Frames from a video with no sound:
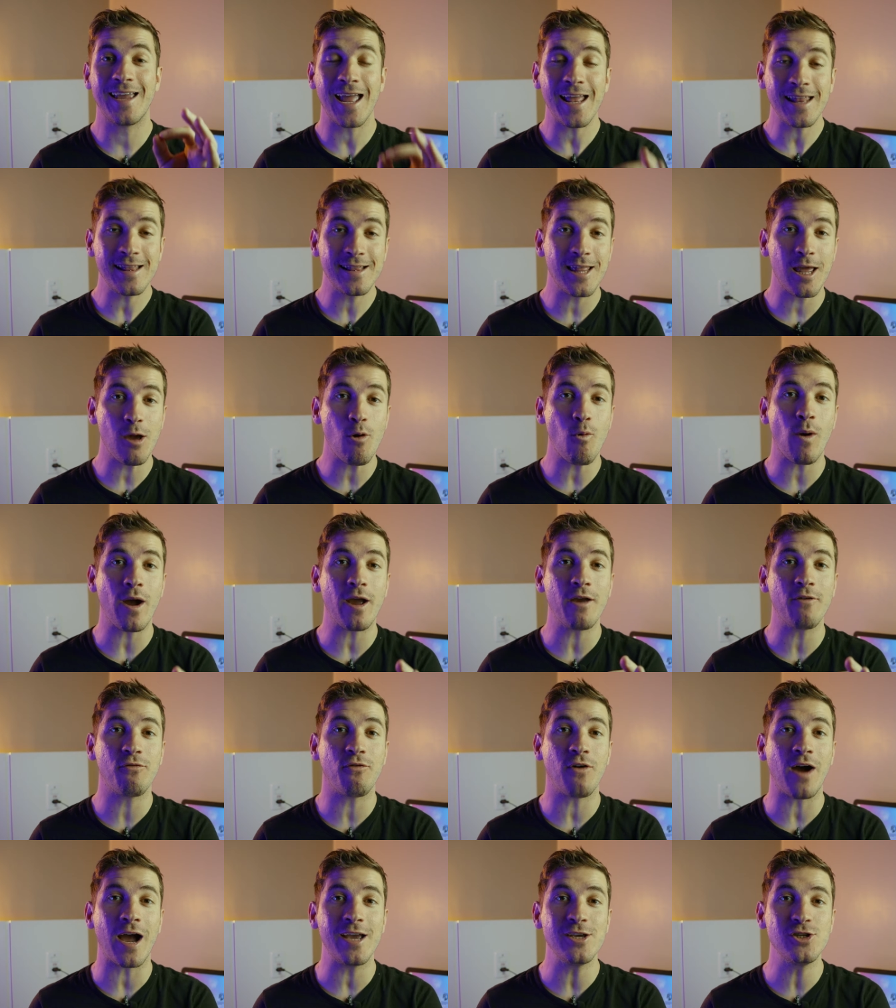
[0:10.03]
Quer ter
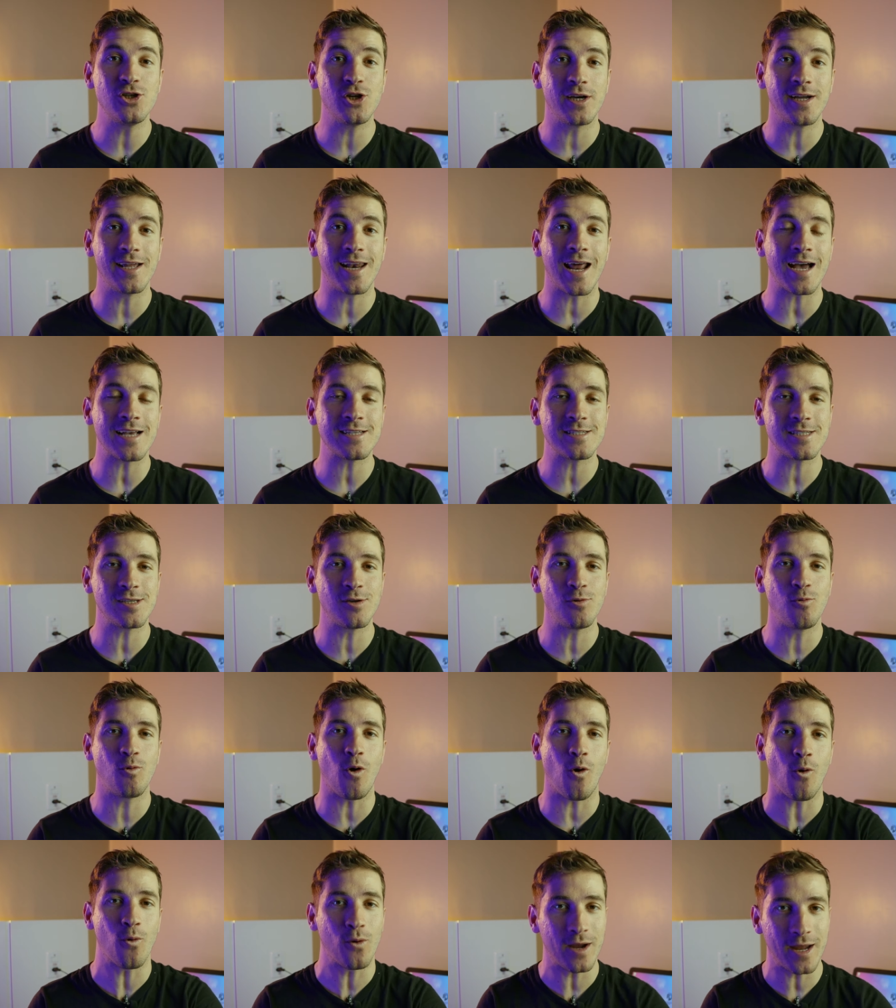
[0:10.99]
Wi-Fi de graça em
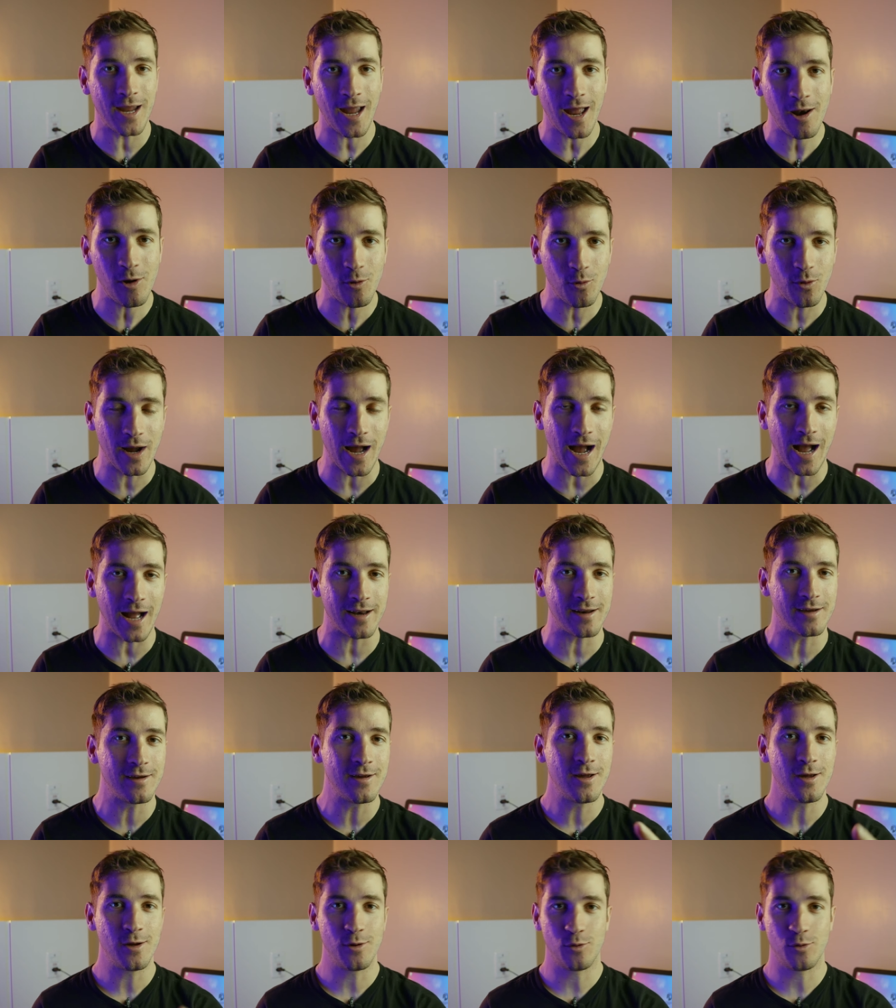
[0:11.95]
qualquer lugar?